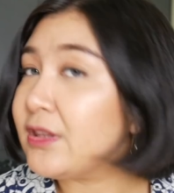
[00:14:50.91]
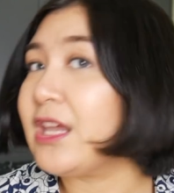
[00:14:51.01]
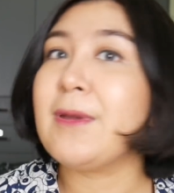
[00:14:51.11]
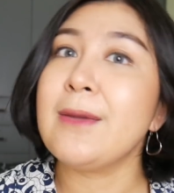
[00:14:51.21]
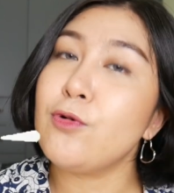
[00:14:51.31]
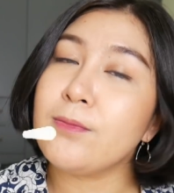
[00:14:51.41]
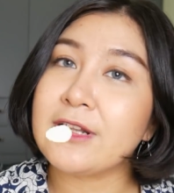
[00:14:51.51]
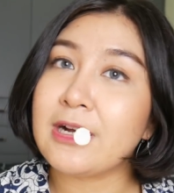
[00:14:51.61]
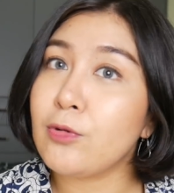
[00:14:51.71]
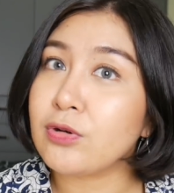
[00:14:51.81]
ที่พี่พูด
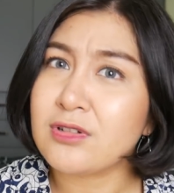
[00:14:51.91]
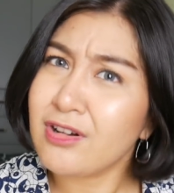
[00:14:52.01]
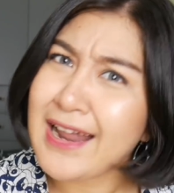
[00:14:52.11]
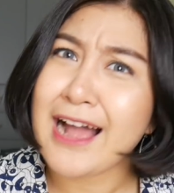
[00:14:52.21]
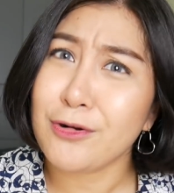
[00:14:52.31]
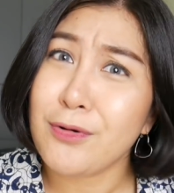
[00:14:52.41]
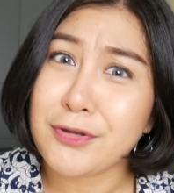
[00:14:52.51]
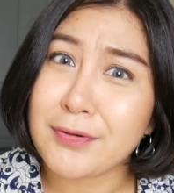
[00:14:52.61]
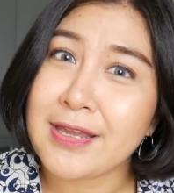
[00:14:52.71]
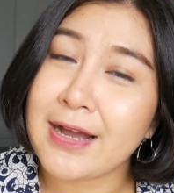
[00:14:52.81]
มาทั้งหมดก็น่ากลัว
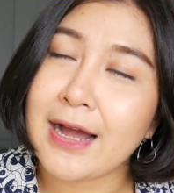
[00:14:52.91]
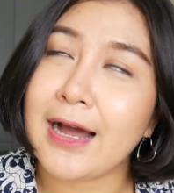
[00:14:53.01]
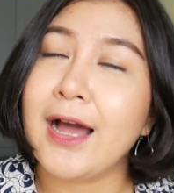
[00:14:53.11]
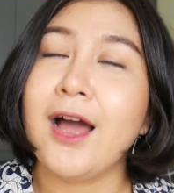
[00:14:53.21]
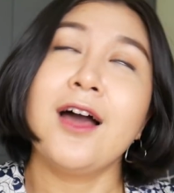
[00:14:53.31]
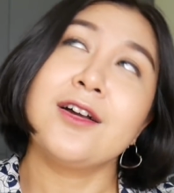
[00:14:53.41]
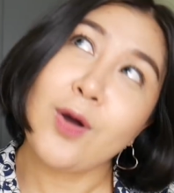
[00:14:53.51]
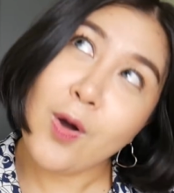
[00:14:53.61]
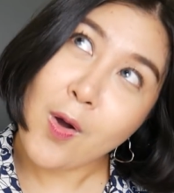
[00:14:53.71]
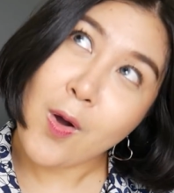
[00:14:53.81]
อยู่ดีอะค่ะ
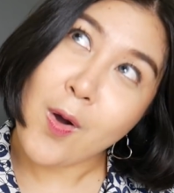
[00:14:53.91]
ก็